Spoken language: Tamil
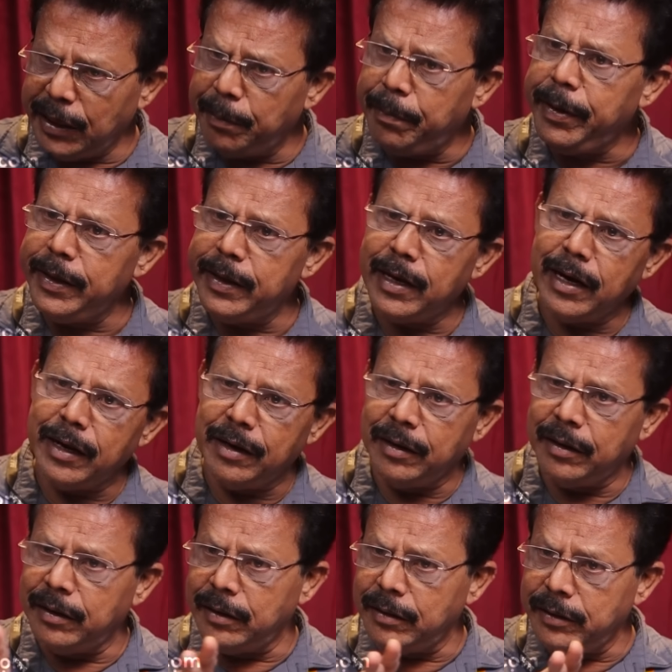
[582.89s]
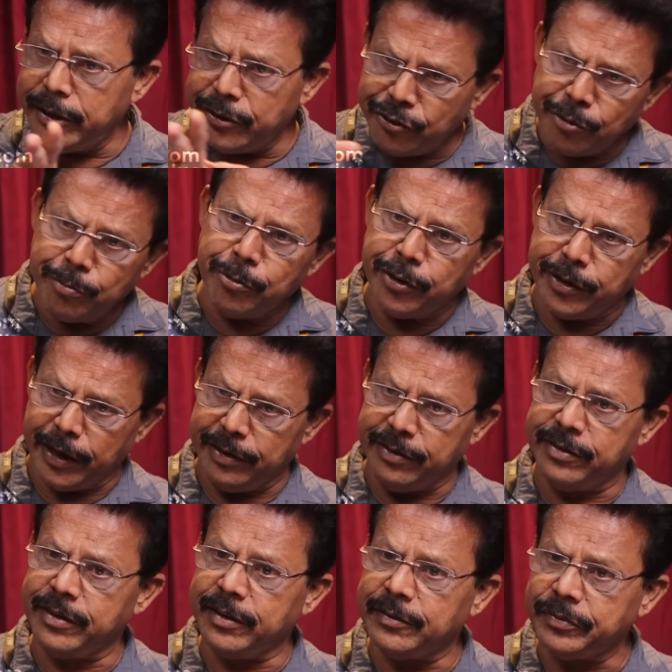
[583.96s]
எப்படி இதெல்லாம் டிஸ்ட்ரிபியூட்
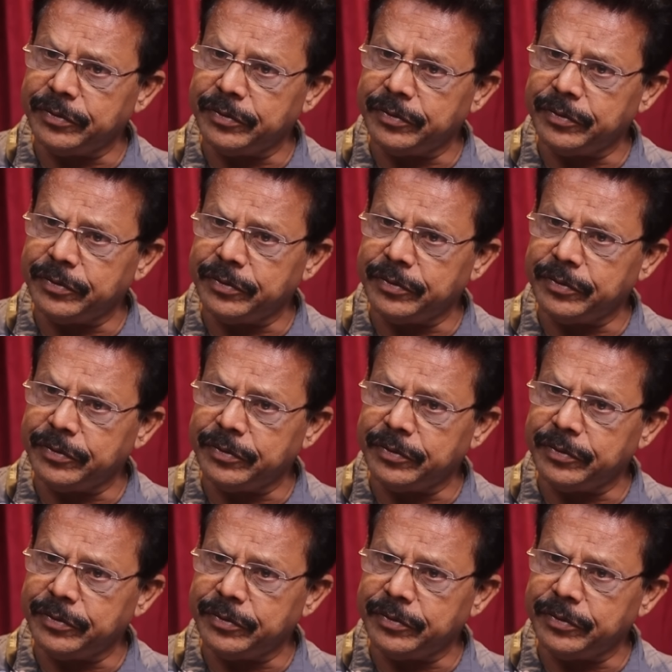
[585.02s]
ஆச்சு